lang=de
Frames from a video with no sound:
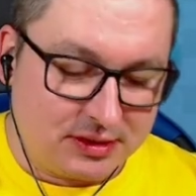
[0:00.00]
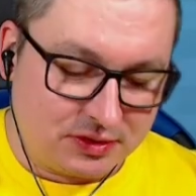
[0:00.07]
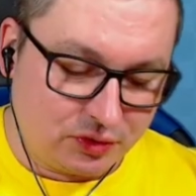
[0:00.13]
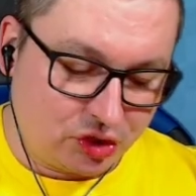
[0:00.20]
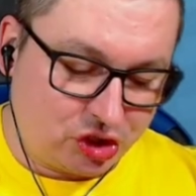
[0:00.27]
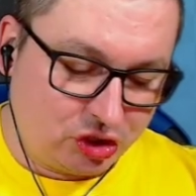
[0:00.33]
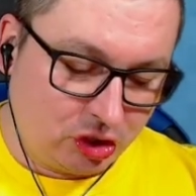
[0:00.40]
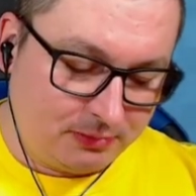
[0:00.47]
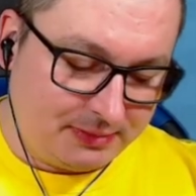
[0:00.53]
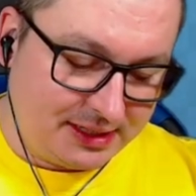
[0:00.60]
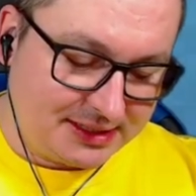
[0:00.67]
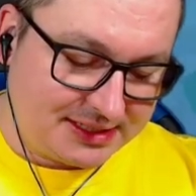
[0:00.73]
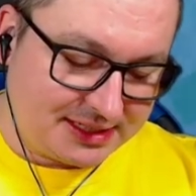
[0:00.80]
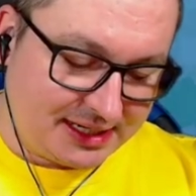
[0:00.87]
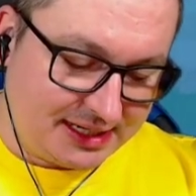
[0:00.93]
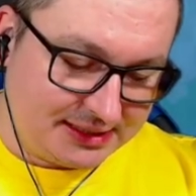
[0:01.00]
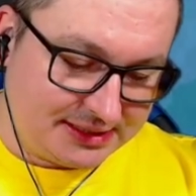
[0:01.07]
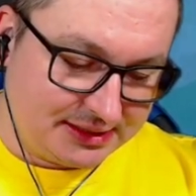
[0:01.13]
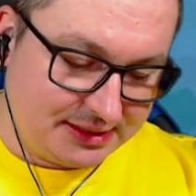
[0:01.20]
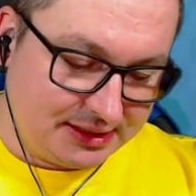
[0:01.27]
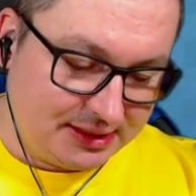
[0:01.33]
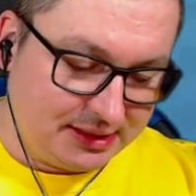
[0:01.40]
So, Stürmband
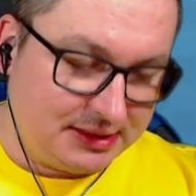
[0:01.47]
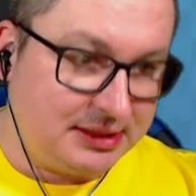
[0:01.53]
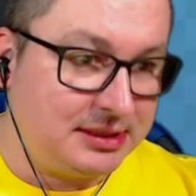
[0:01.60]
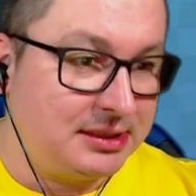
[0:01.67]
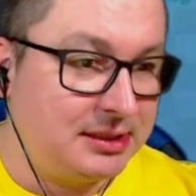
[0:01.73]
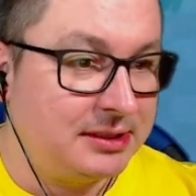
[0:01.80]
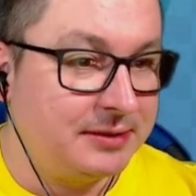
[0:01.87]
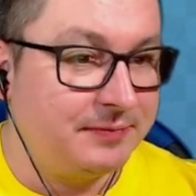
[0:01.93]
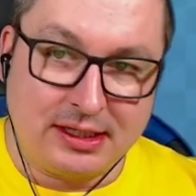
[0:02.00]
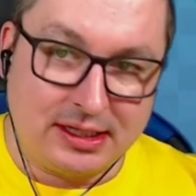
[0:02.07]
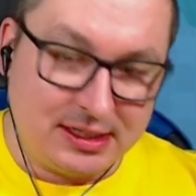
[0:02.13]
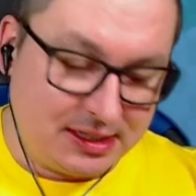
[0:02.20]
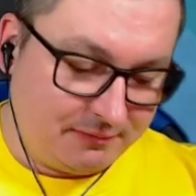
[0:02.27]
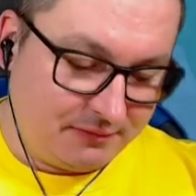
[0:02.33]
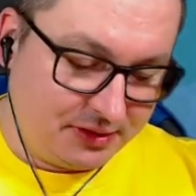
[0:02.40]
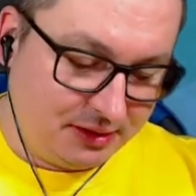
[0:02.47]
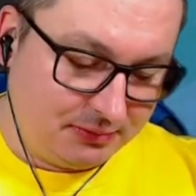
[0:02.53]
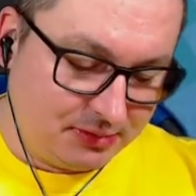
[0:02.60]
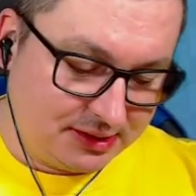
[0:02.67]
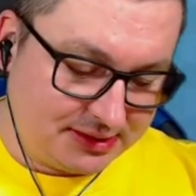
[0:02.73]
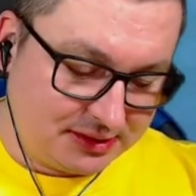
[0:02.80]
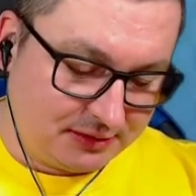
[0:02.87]
30. Dann haben wir die
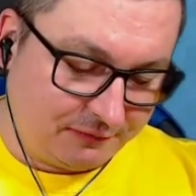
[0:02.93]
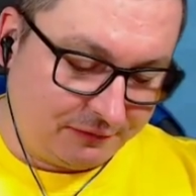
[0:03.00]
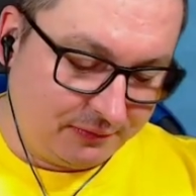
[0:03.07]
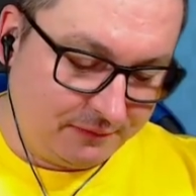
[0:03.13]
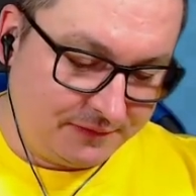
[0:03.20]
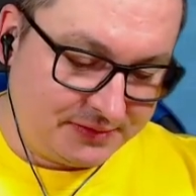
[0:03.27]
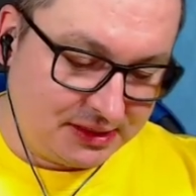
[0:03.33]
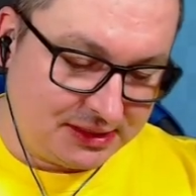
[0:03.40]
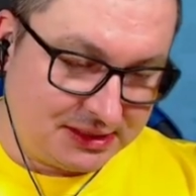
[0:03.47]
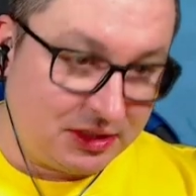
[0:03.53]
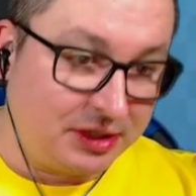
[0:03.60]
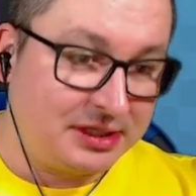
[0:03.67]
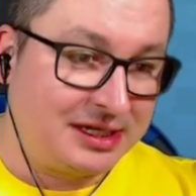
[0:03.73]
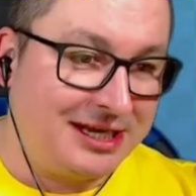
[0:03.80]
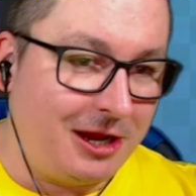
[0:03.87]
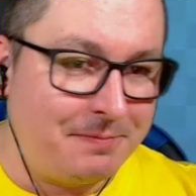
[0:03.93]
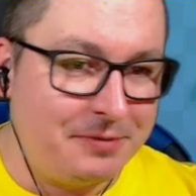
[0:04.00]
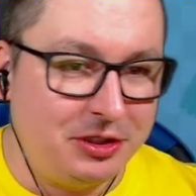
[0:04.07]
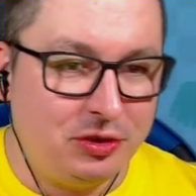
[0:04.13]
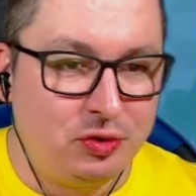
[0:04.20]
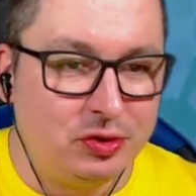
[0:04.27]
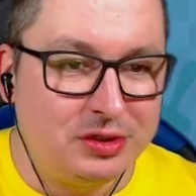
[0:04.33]
Mütze, 50. Leute, glaubt mir,
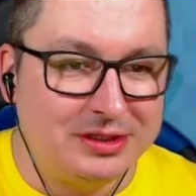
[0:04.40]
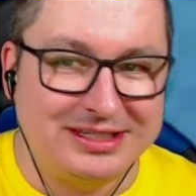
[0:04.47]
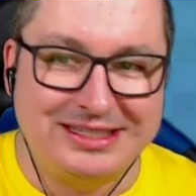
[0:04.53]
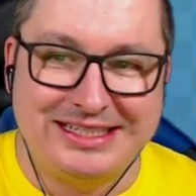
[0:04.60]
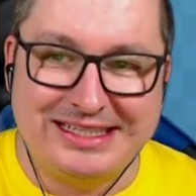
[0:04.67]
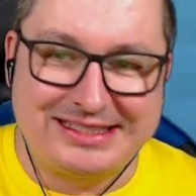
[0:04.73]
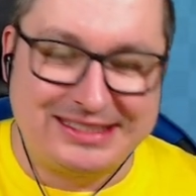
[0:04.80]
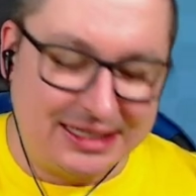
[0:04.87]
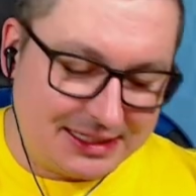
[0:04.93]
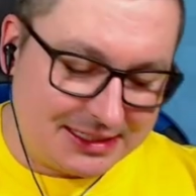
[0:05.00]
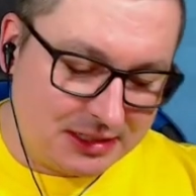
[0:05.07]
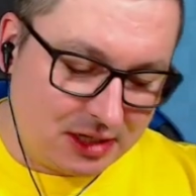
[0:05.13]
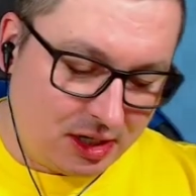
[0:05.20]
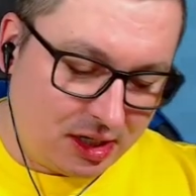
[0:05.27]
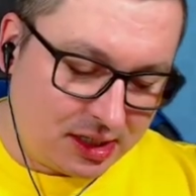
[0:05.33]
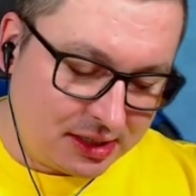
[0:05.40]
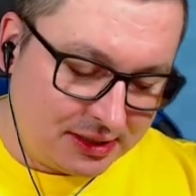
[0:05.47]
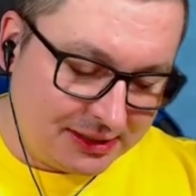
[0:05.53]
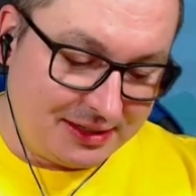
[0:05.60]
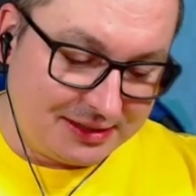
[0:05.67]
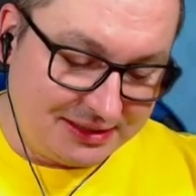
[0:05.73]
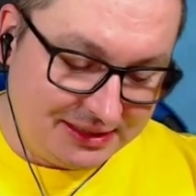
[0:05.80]
die Hüte, die sind noch,
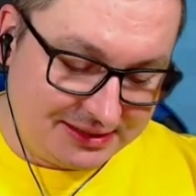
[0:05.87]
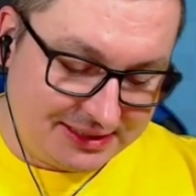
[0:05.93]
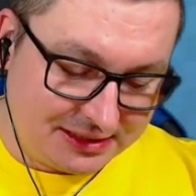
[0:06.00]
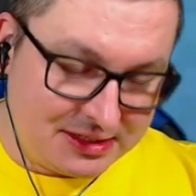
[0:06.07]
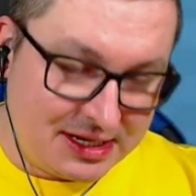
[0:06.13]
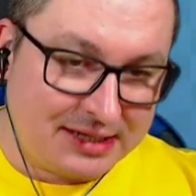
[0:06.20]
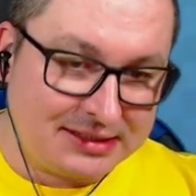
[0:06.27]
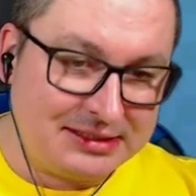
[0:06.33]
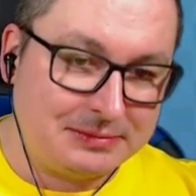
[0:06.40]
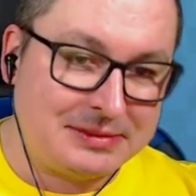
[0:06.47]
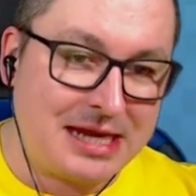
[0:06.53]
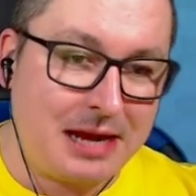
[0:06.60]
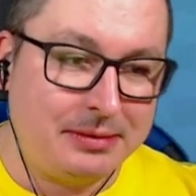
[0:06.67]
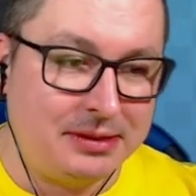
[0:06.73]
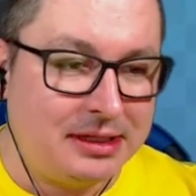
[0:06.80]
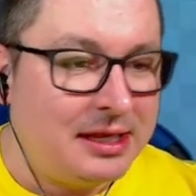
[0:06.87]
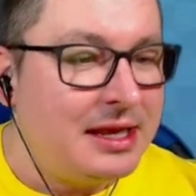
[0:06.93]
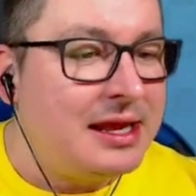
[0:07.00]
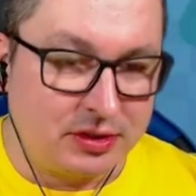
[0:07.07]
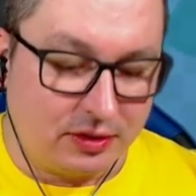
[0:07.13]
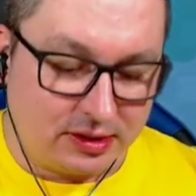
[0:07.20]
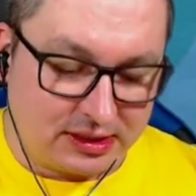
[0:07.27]
ja, die sind noch akzeptabel.
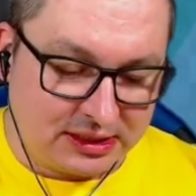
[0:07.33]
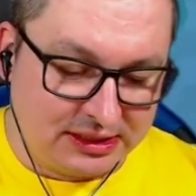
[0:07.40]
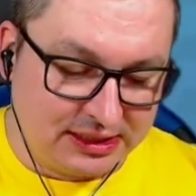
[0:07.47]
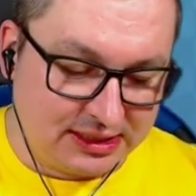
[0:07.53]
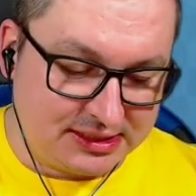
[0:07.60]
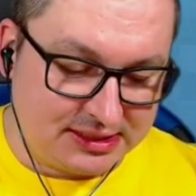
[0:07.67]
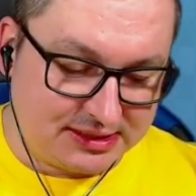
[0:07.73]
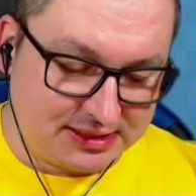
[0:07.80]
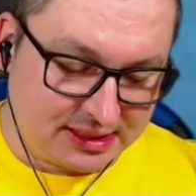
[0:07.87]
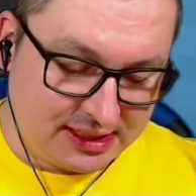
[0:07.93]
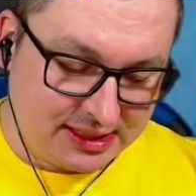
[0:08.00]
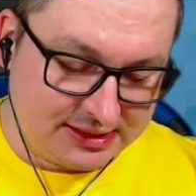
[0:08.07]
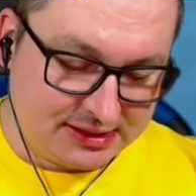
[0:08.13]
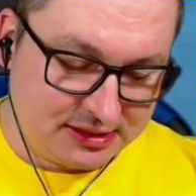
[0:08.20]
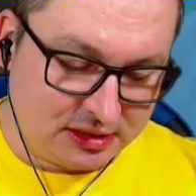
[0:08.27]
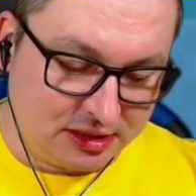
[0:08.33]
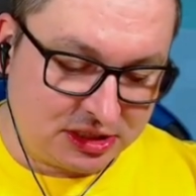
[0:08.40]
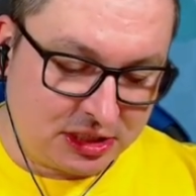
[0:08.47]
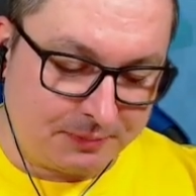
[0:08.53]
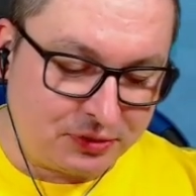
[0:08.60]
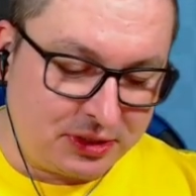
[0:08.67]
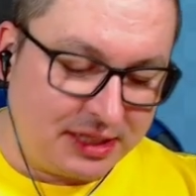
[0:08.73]
So, hier ist 30. So, ich
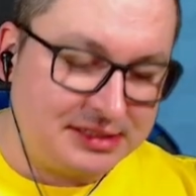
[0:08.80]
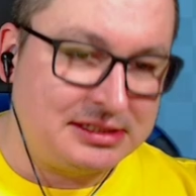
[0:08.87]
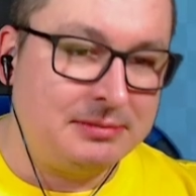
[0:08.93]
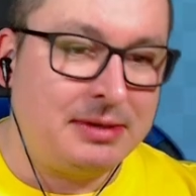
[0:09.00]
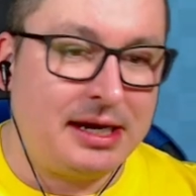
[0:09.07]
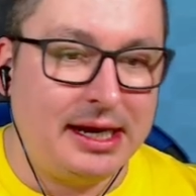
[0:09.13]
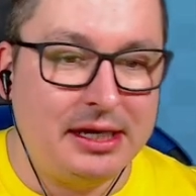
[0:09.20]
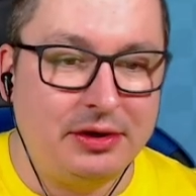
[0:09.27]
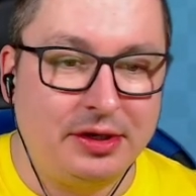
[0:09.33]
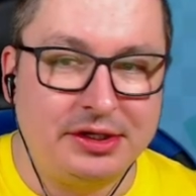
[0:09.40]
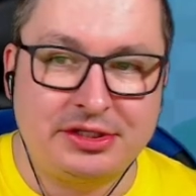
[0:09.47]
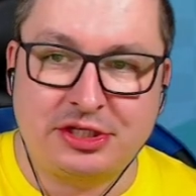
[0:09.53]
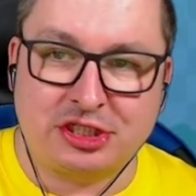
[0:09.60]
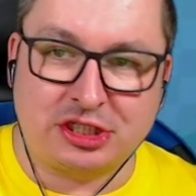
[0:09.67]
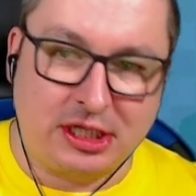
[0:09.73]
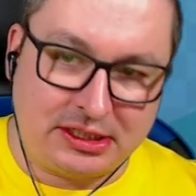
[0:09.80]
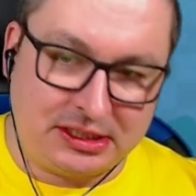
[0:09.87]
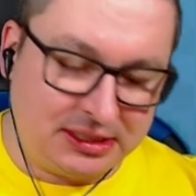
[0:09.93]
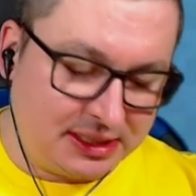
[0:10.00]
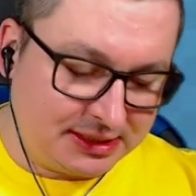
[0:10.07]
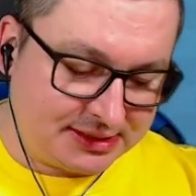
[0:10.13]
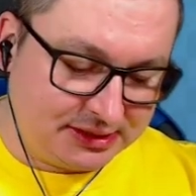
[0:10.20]
tippe noch alles nebenbei ein, Leute. Ich klicke
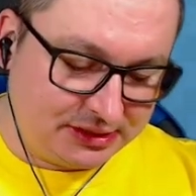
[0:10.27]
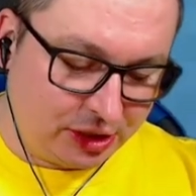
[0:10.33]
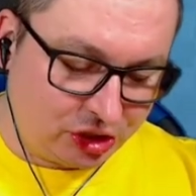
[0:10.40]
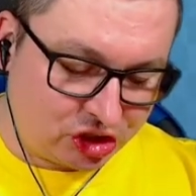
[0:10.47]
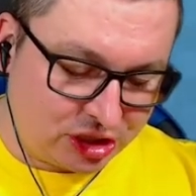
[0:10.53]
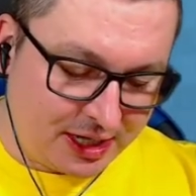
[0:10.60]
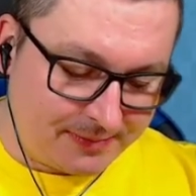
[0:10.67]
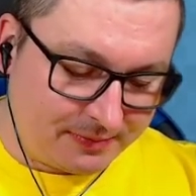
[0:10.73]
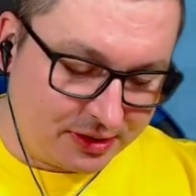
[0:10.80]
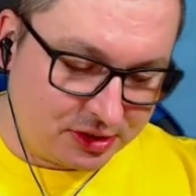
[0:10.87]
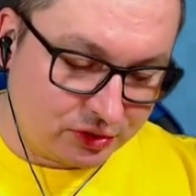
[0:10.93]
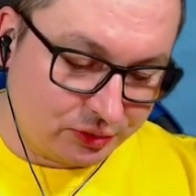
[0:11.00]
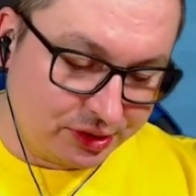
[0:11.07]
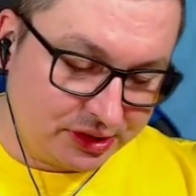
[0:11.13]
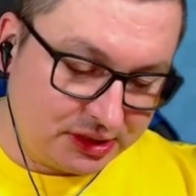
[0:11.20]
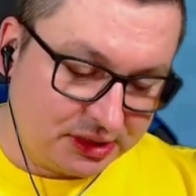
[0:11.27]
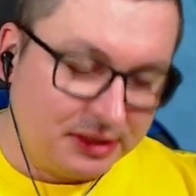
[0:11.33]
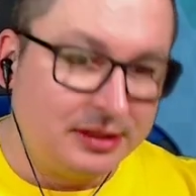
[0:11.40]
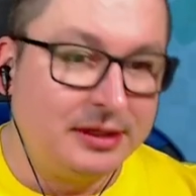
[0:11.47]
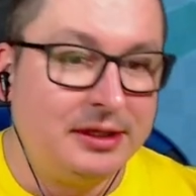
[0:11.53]
die ganzen Gegner einmal durch.